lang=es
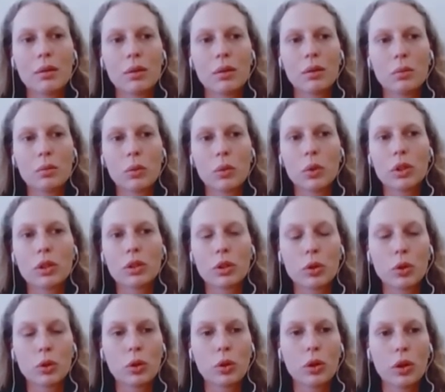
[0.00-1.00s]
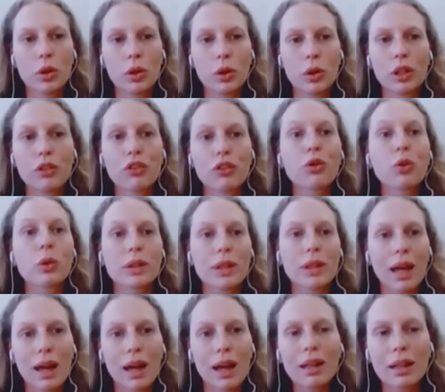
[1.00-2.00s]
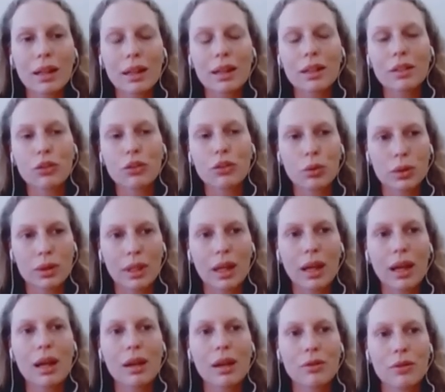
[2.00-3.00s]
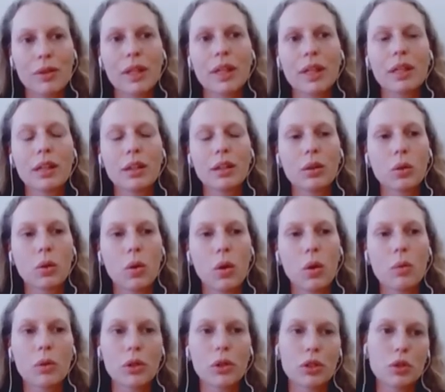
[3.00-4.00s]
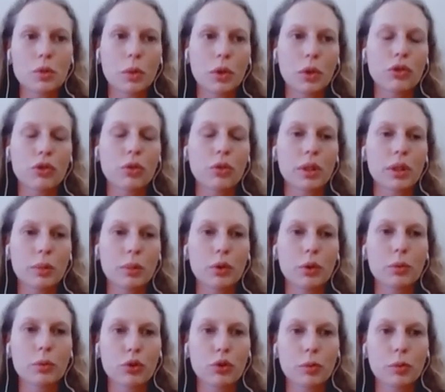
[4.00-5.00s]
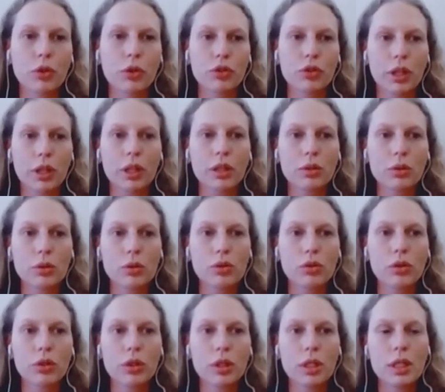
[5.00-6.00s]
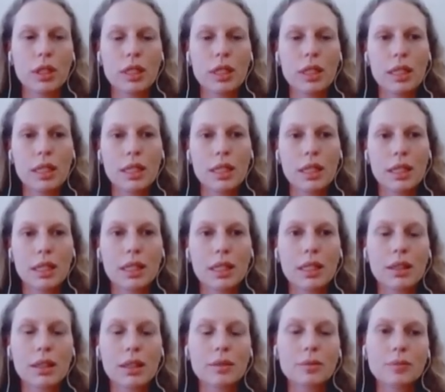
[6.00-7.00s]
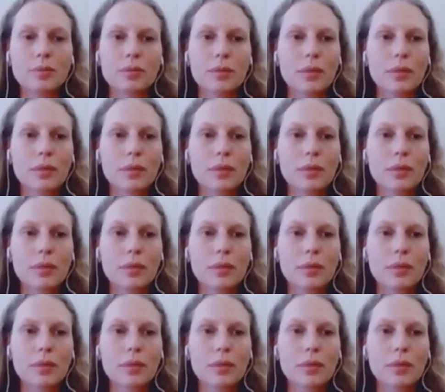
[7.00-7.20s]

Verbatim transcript: mucha comunicación, mucho aprender, escuchar, ver cómo eso puede contribuir a los proyectos